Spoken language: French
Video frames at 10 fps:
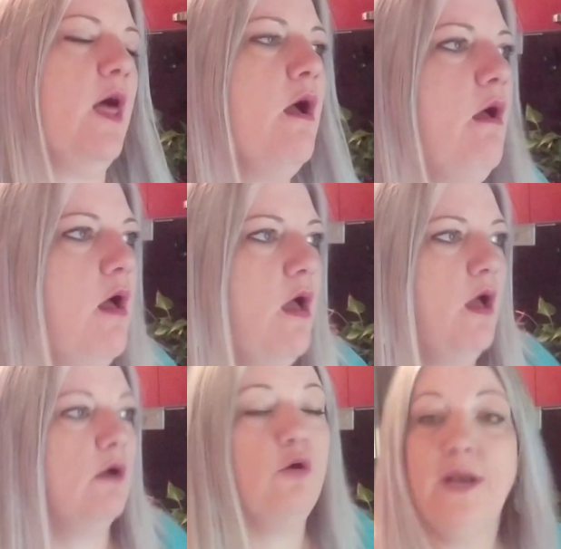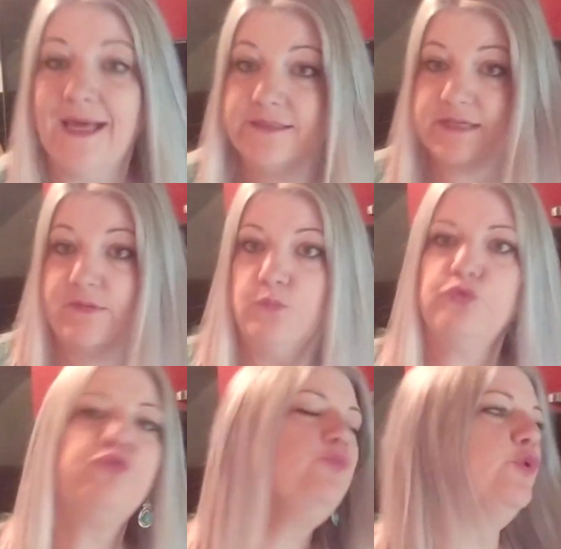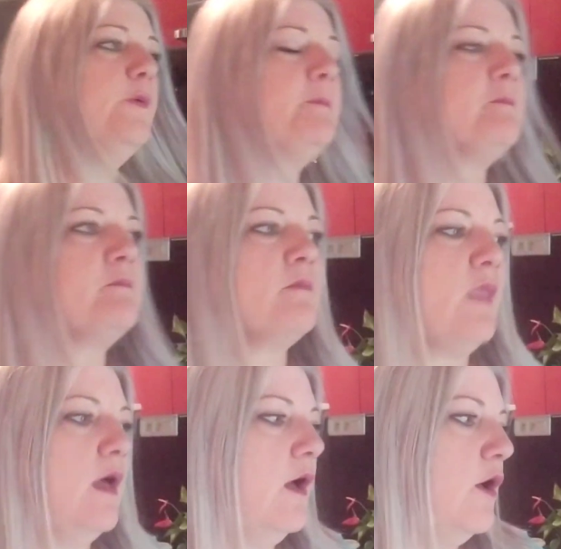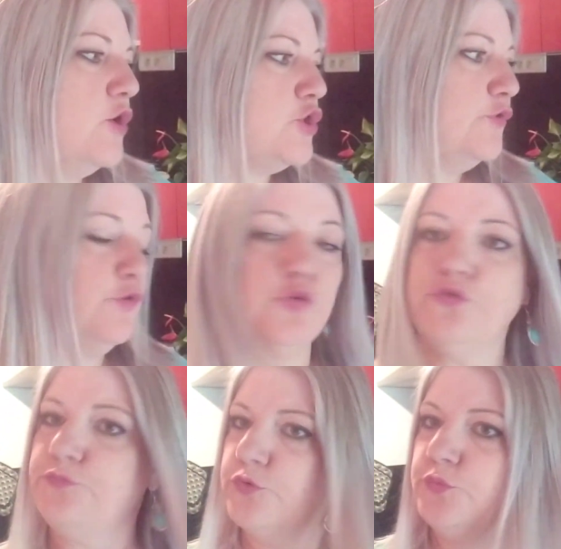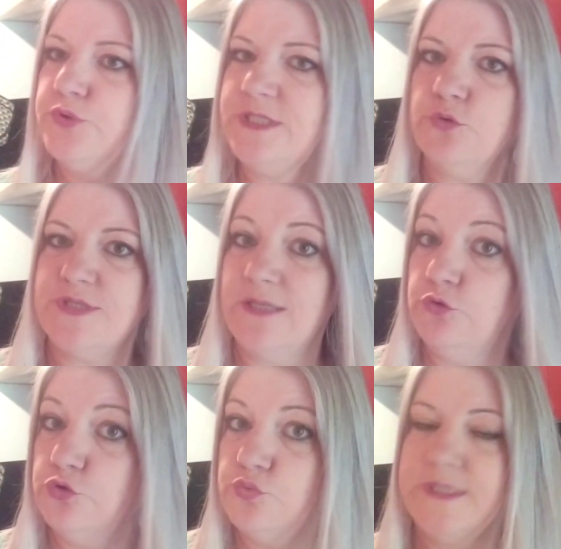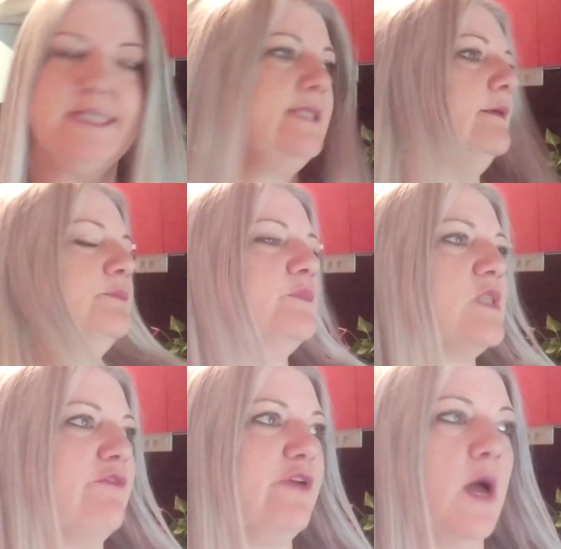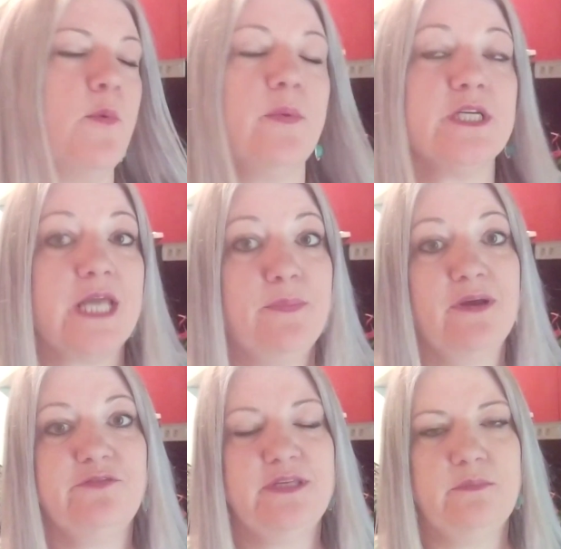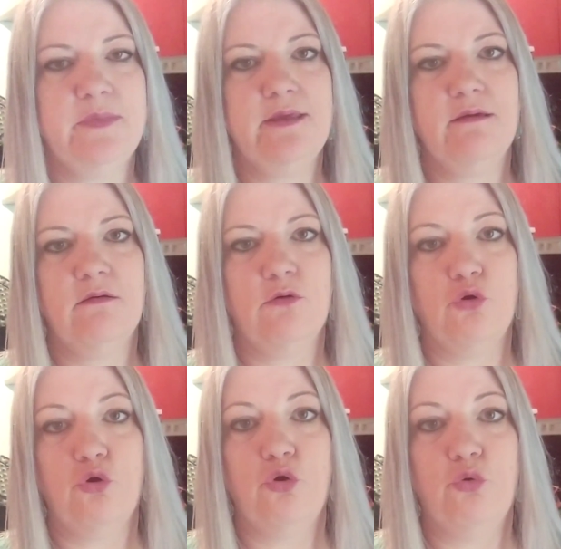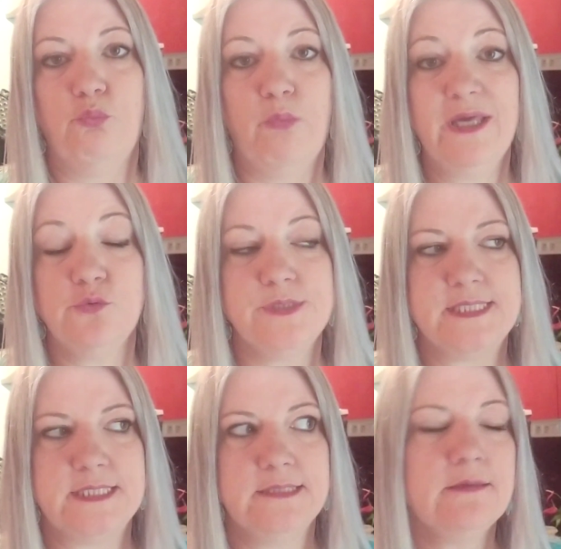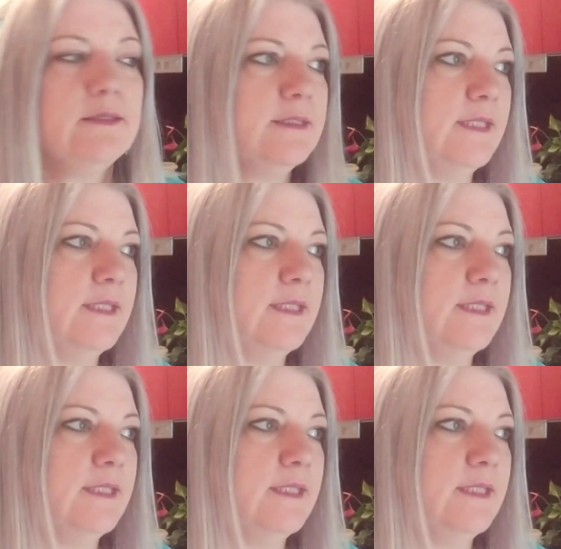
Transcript: Voilà. Euh, là, ça va beaucoup mieux. Euh, je vous retrouve pour une petite recette de cuisine. Ça fait un moment que je n'avais pas filmé ma cuisine.